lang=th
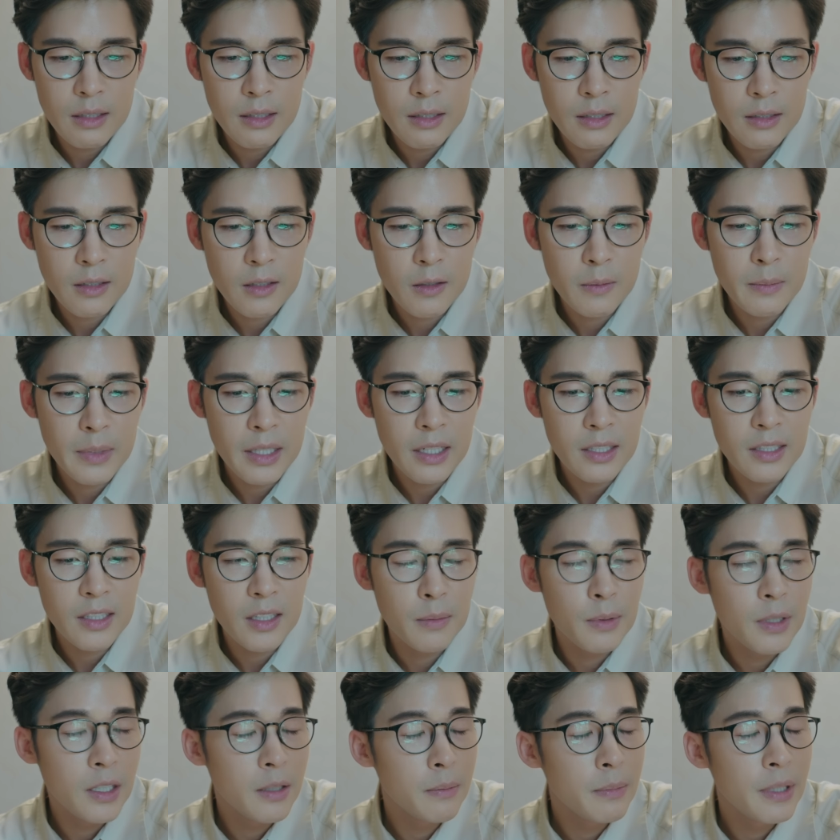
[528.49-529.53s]
เอิร์ธก็ไม่ได้เจ
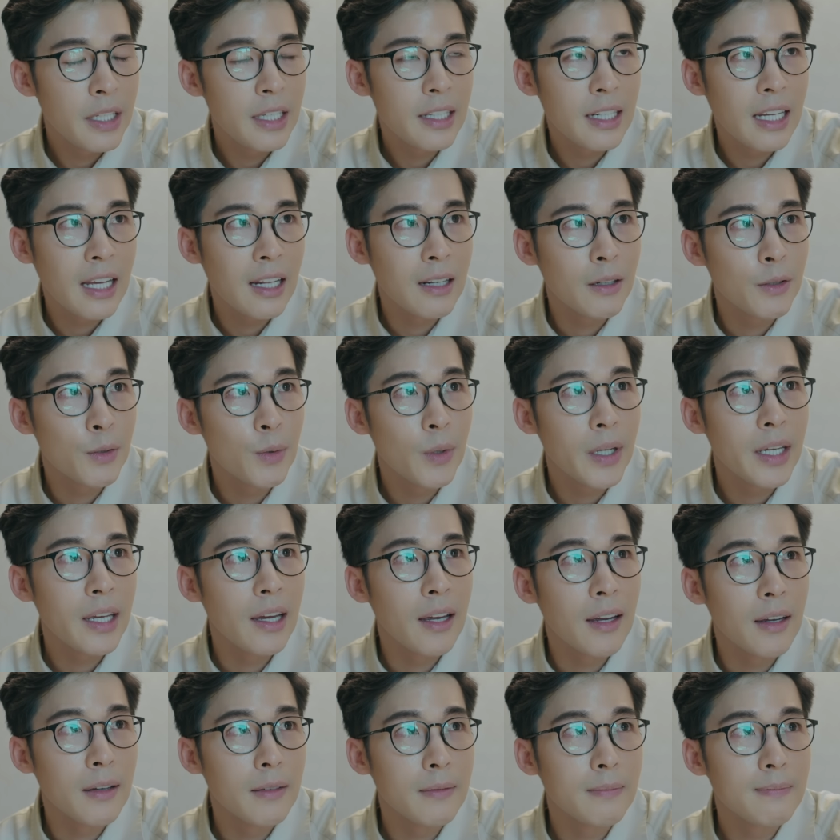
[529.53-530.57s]
อเพื่อนพี่นานแล้วด้วย
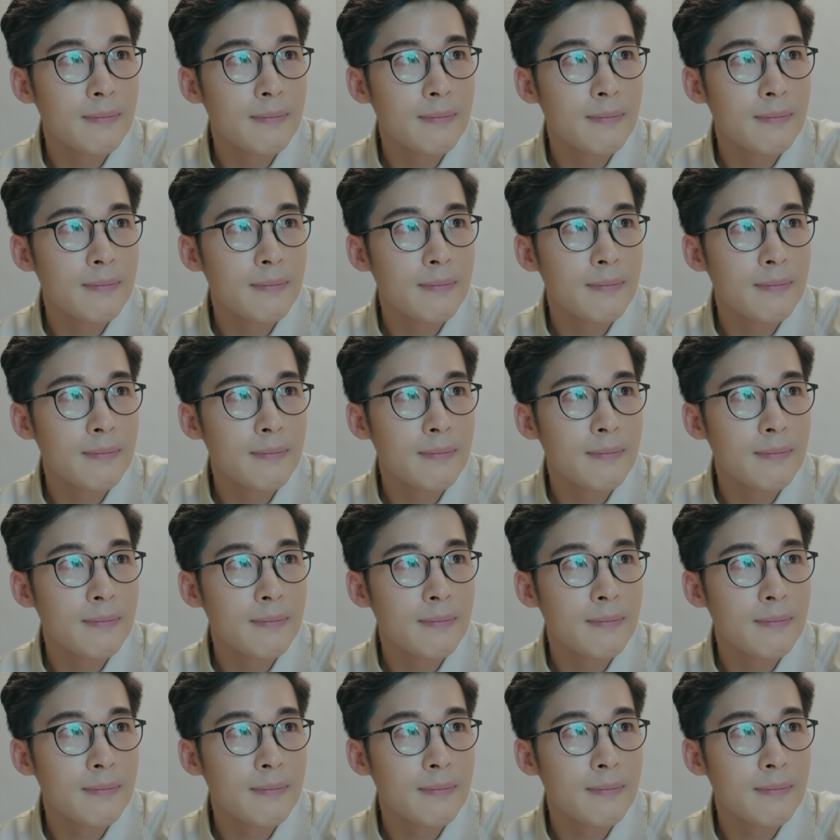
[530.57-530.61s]
อ่ะ